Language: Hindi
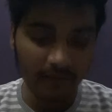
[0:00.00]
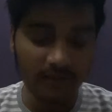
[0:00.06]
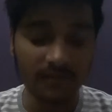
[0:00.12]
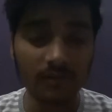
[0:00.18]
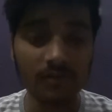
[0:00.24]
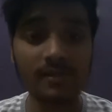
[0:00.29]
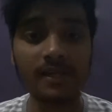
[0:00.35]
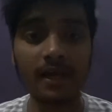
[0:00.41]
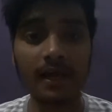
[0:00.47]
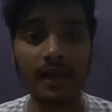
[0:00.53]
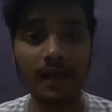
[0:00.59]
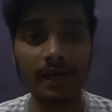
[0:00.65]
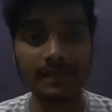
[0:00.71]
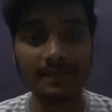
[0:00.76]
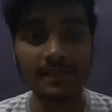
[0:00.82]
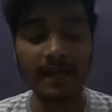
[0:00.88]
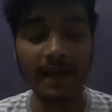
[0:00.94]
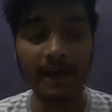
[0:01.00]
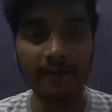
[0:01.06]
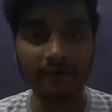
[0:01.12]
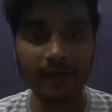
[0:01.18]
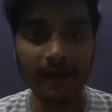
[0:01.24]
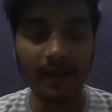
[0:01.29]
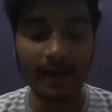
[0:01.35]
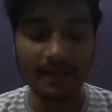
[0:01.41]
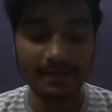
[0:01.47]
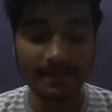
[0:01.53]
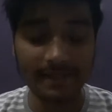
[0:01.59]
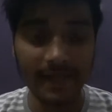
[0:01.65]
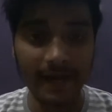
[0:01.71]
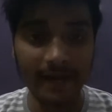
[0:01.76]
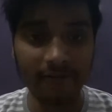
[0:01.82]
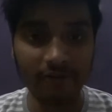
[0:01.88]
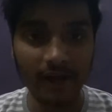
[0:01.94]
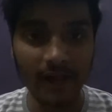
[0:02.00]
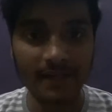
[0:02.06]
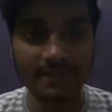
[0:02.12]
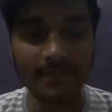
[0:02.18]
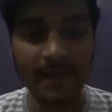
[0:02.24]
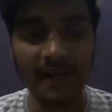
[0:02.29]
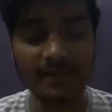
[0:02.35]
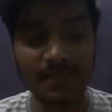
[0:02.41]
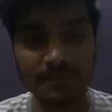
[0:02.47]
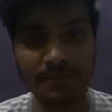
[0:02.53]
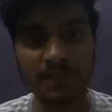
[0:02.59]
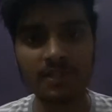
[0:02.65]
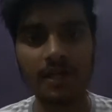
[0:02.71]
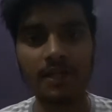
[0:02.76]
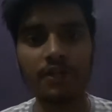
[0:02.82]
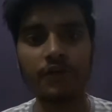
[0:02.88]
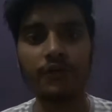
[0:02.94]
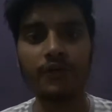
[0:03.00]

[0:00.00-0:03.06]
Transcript: फेस वॉश निकाला है इसकी एडवर्टाइज इसकी एडवर्टाइजमेंट सबसे ज़्यादा